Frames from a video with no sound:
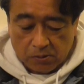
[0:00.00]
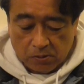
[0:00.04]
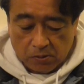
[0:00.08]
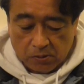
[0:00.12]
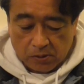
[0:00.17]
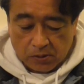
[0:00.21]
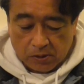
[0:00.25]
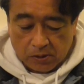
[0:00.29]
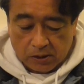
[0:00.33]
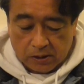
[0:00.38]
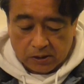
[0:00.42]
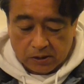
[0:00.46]

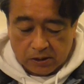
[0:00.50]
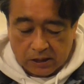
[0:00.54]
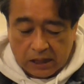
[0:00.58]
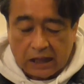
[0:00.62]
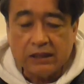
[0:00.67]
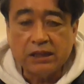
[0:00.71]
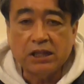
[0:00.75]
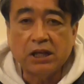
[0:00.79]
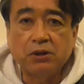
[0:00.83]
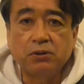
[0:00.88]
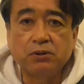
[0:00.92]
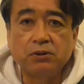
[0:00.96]
こう
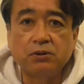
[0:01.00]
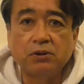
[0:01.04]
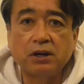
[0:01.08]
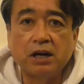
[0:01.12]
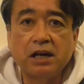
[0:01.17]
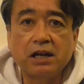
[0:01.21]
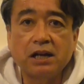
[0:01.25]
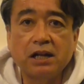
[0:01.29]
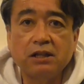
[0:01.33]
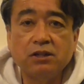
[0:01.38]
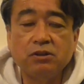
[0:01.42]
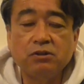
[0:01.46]
なってくるの
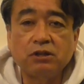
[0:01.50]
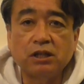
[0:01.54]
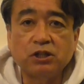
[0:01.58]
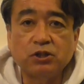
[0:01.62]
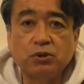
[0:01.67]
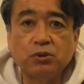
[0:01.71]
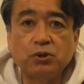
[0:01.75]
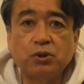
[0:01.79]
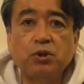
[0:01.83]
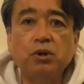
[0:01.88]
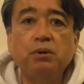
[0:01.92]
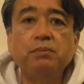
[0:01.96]
かなっていうのは
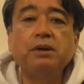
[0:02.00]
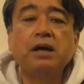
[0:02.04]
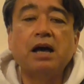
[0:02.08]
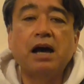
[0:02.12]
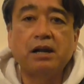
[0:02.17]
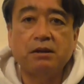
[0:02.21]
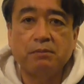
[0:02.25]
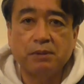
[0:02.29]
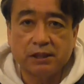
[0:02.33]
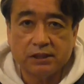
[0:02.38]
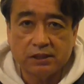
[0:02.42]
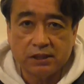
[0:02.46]
ちょっと興味
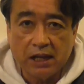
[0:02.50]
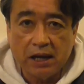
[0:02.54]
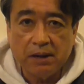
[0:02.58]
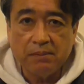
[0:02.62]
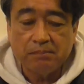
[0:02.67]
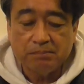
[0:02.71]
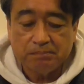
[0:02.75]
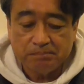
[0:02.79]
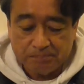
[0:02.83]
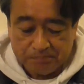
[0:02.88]
ありますね。